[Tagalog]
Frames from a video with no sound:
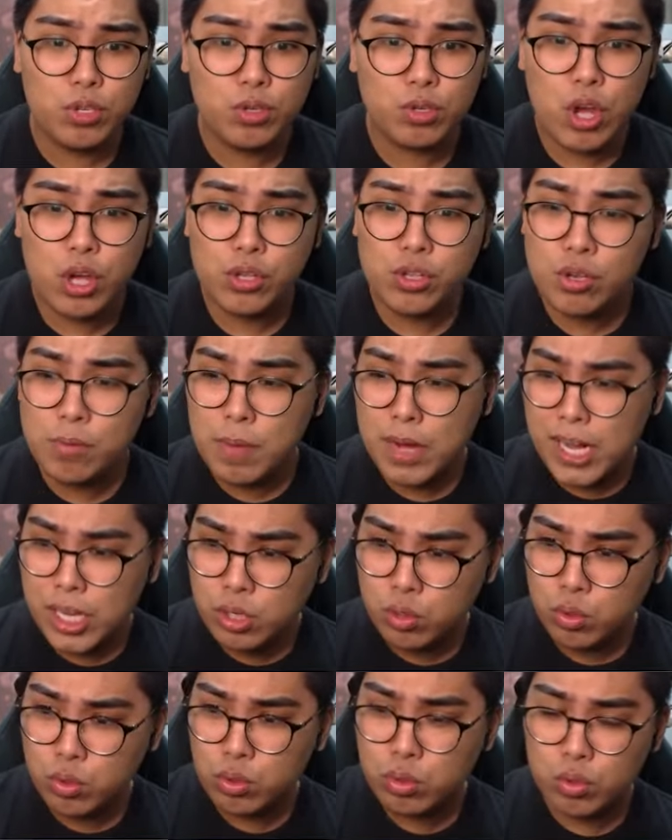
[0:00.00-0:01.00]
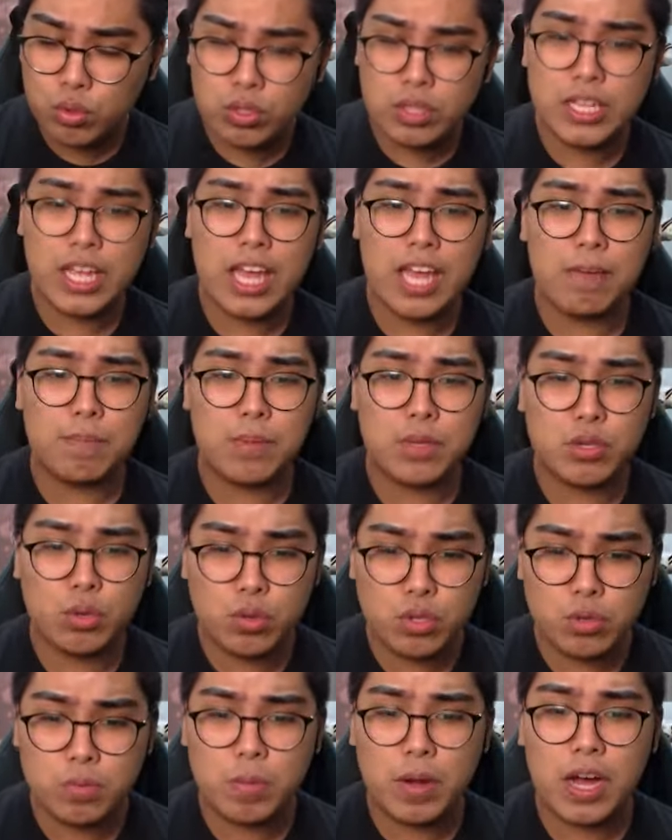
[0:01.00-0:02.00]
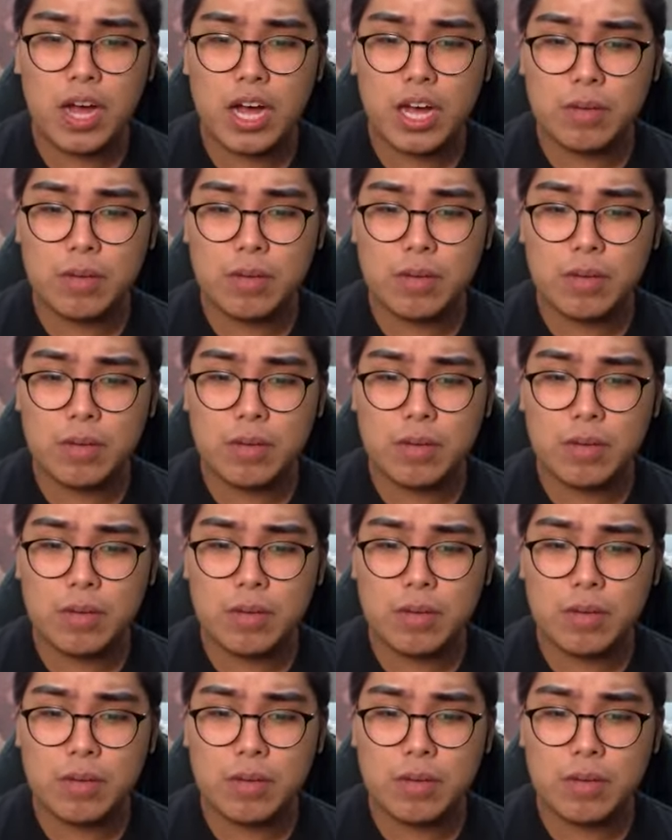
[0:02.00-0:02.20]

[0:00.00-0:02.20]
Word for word: nyo yung mga susunod na episodes mga